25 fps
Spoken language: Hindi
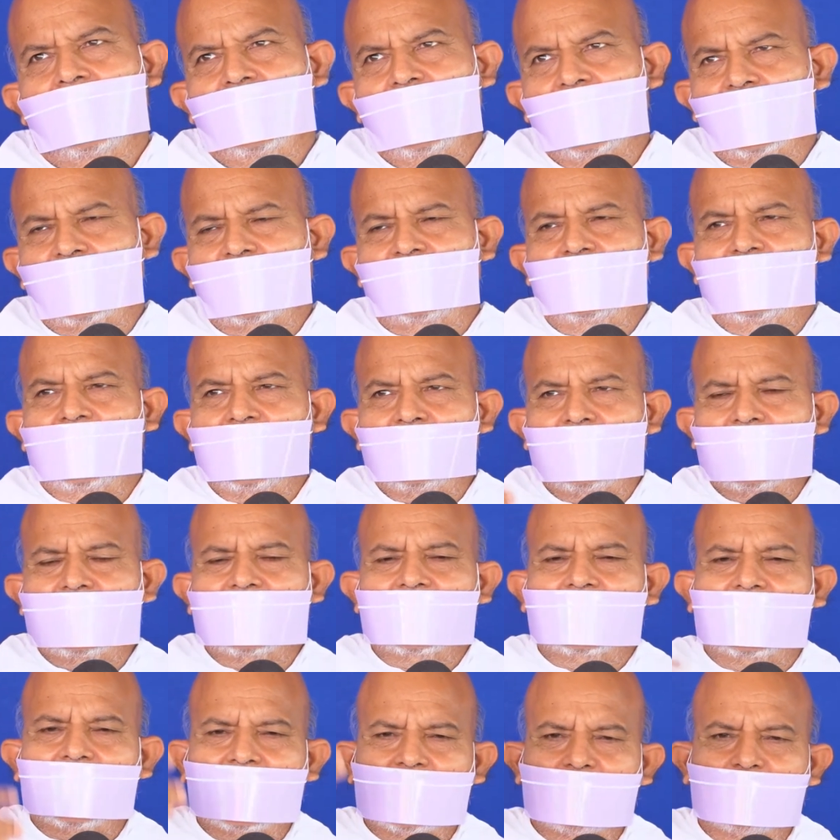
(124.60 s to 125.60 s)
इस जीवन
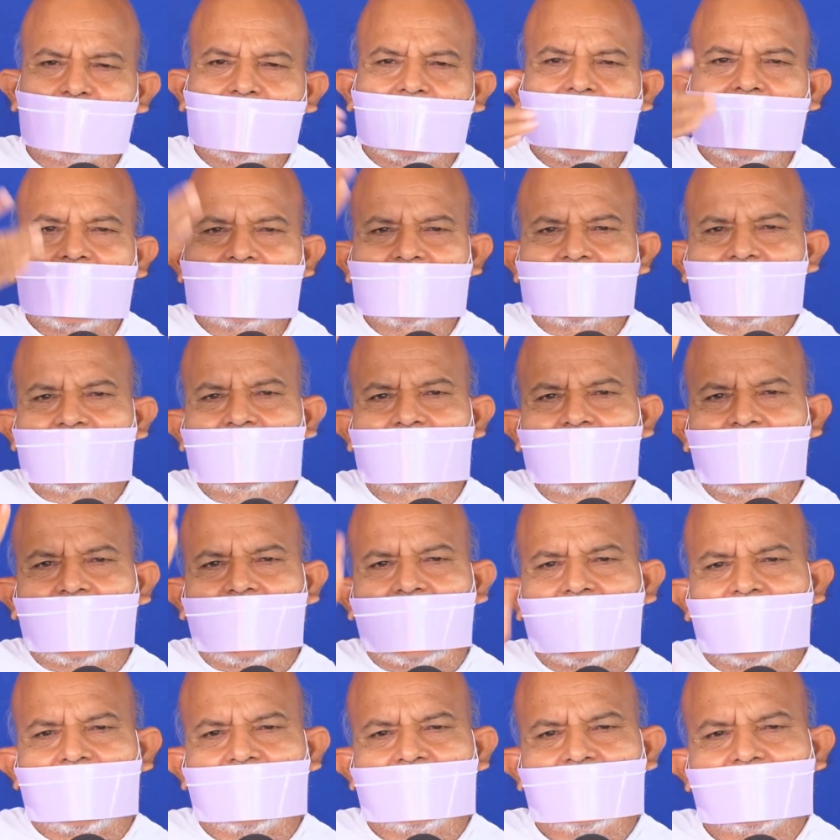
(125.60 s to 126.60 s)
के बाद का
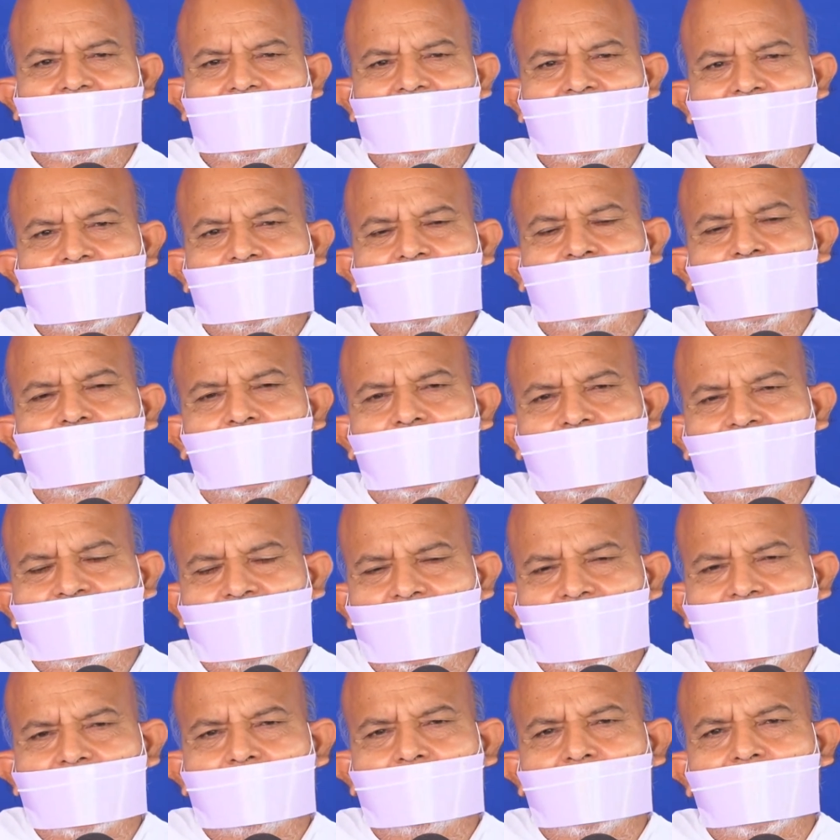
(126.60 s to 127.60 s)
जो
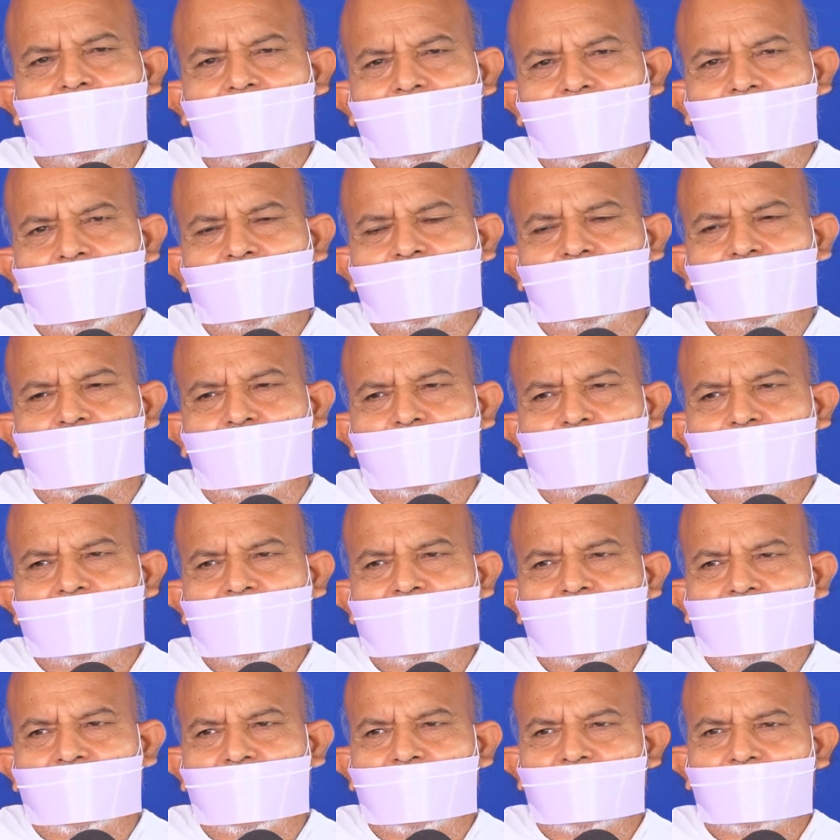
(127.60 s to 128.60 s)
जन्म हो जो भी
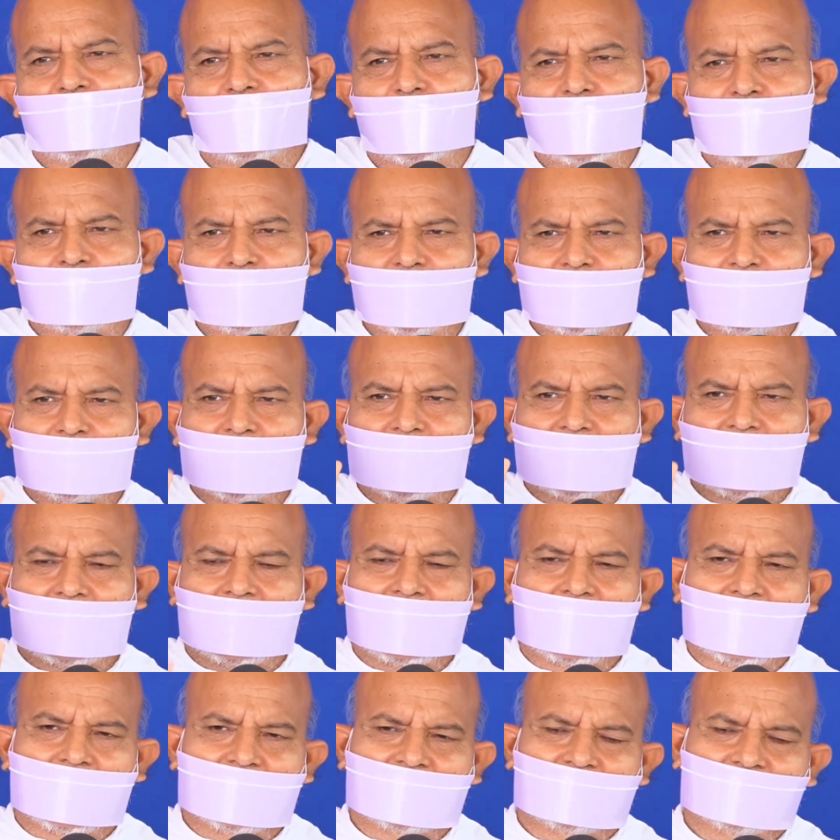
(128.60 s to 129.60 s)
हो वो भी मेरा
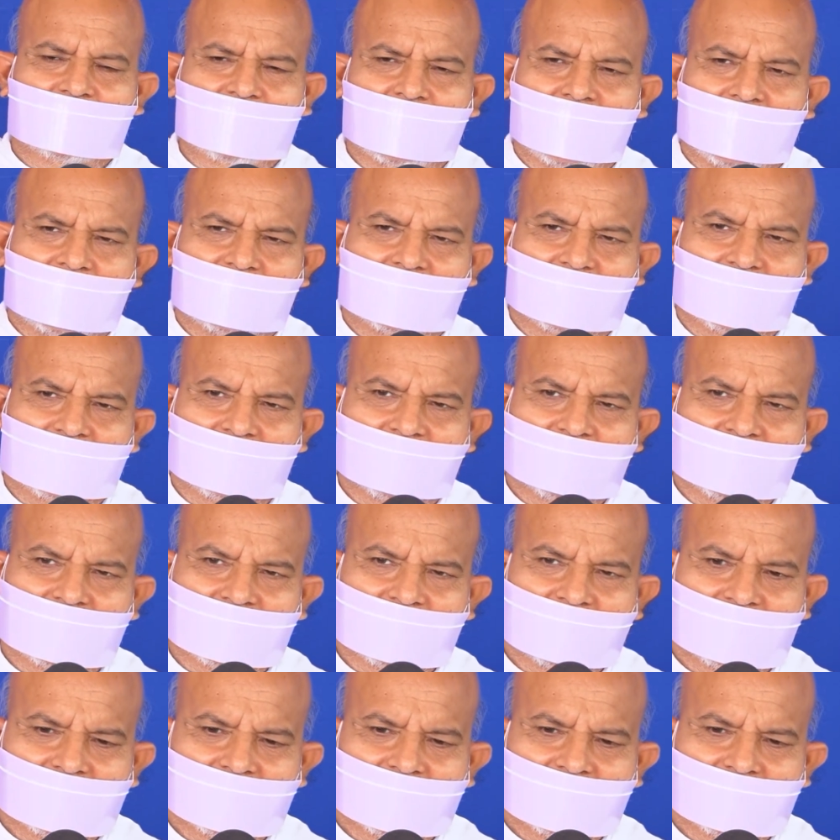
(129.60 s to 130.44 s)
अच्छा रहे